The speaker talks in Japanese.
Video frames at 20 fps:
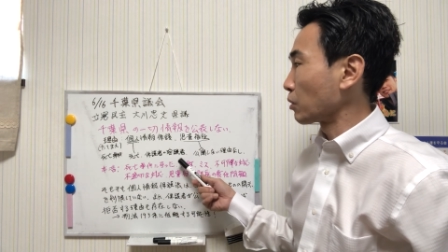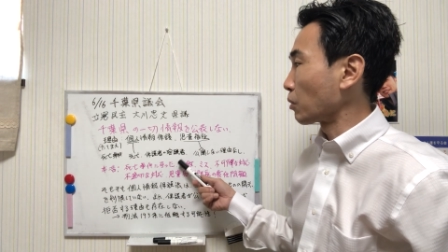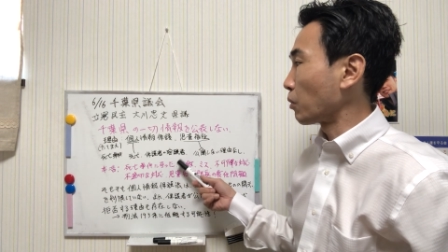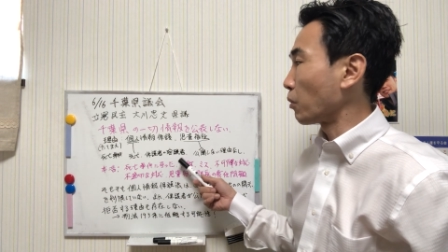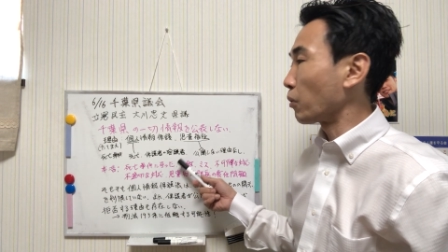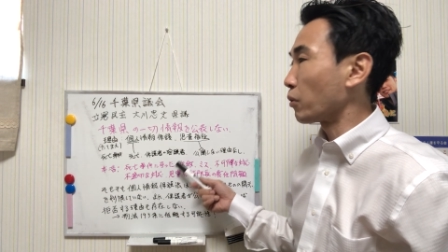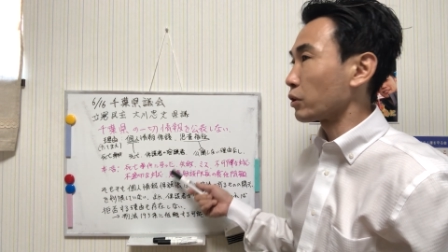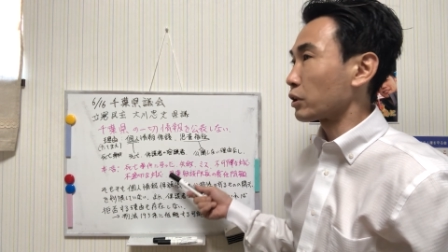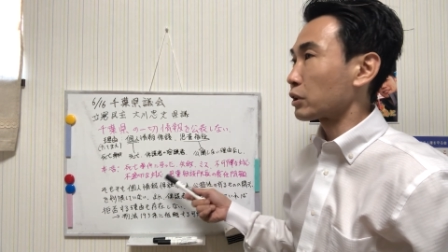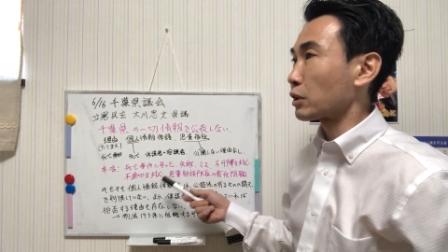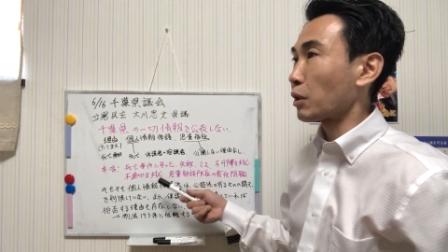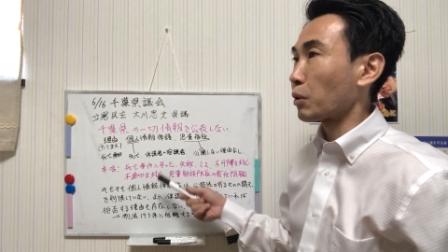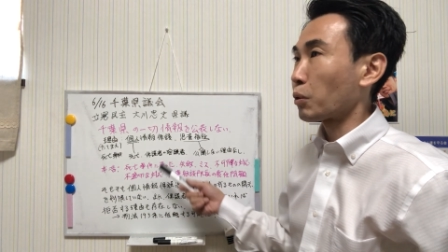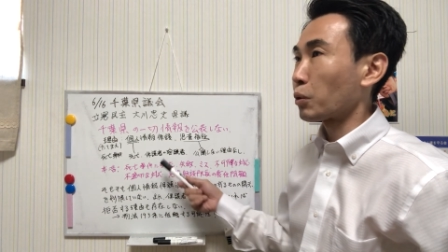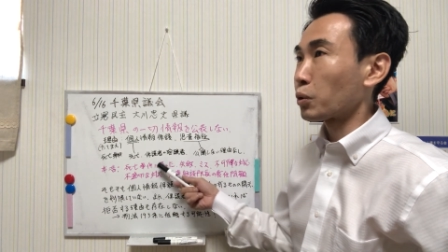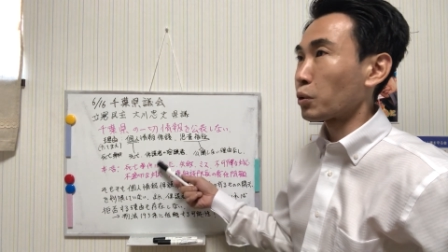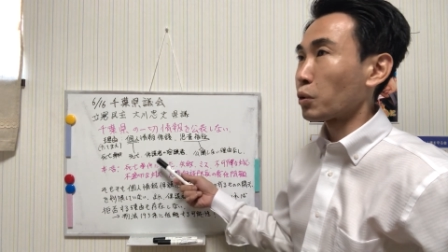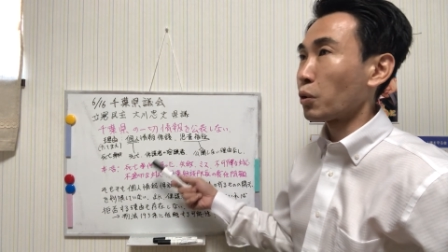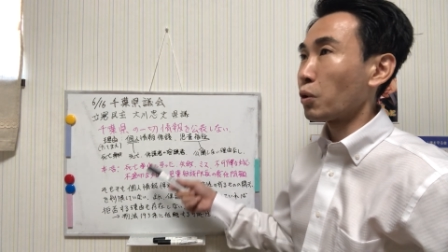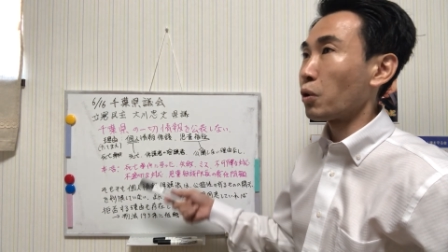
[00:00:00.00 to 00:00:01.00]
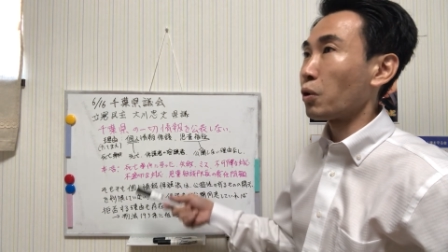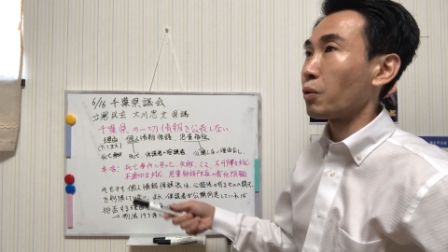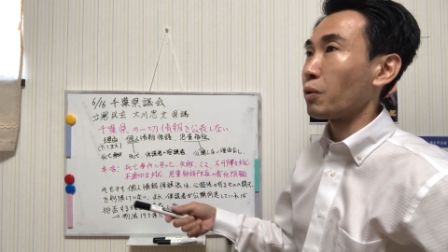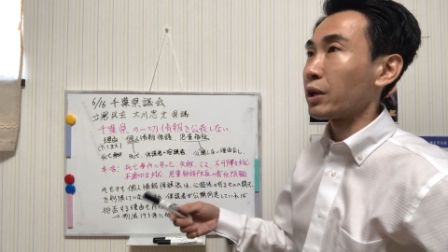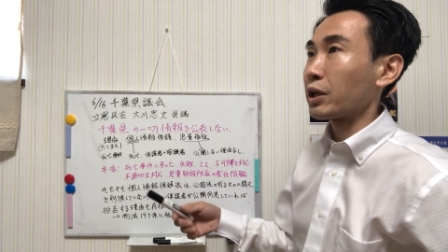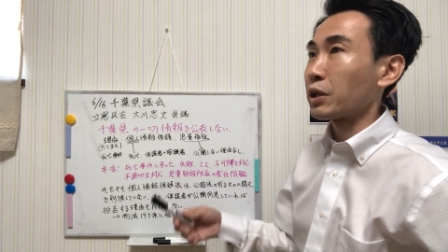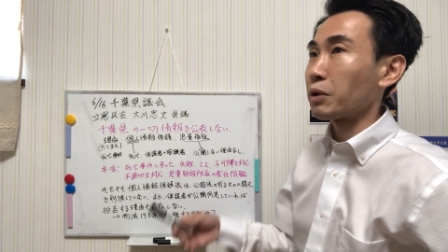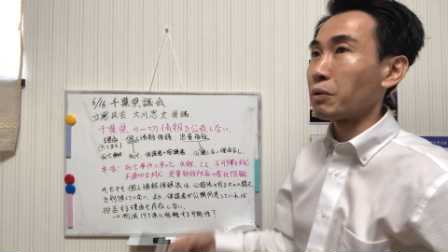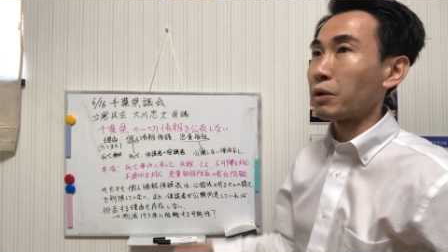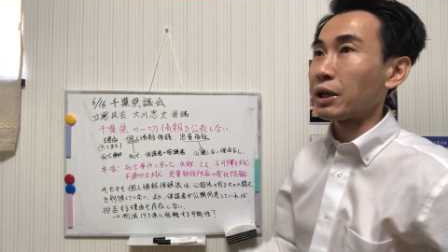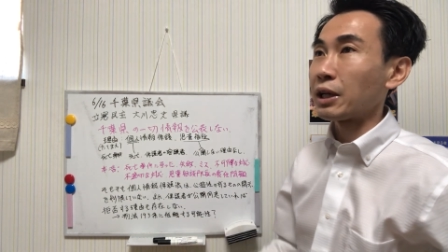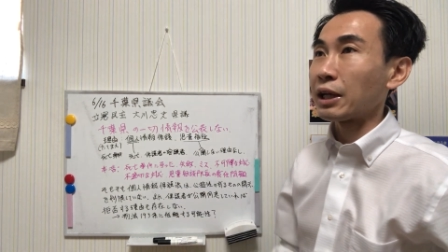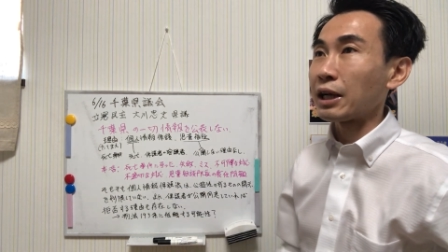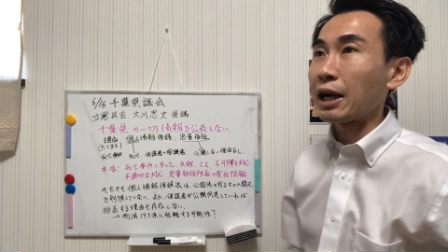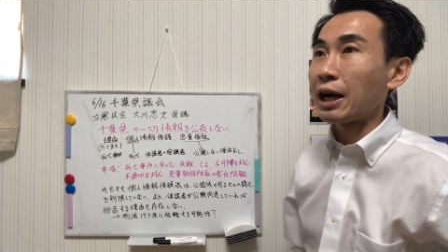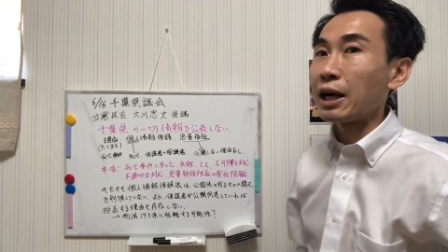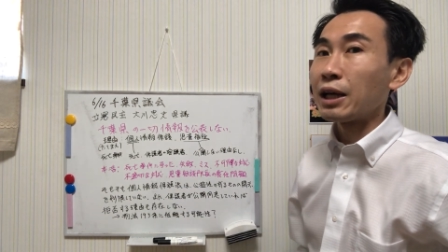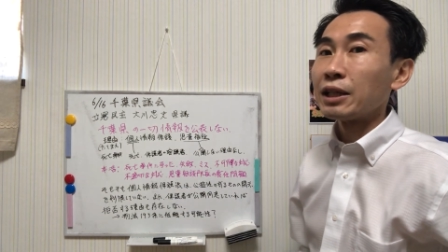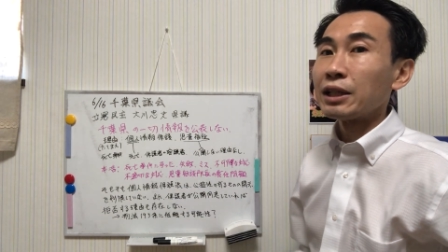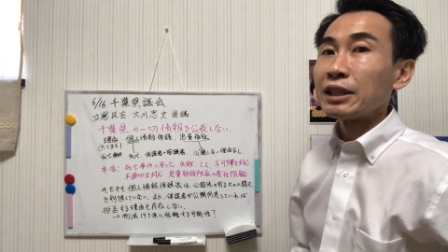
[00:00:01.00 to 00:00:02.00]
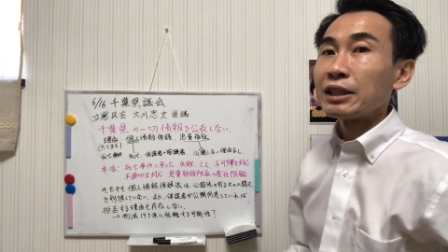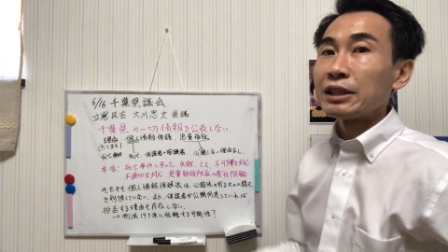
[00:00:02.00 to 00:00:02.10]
こういったことを我々が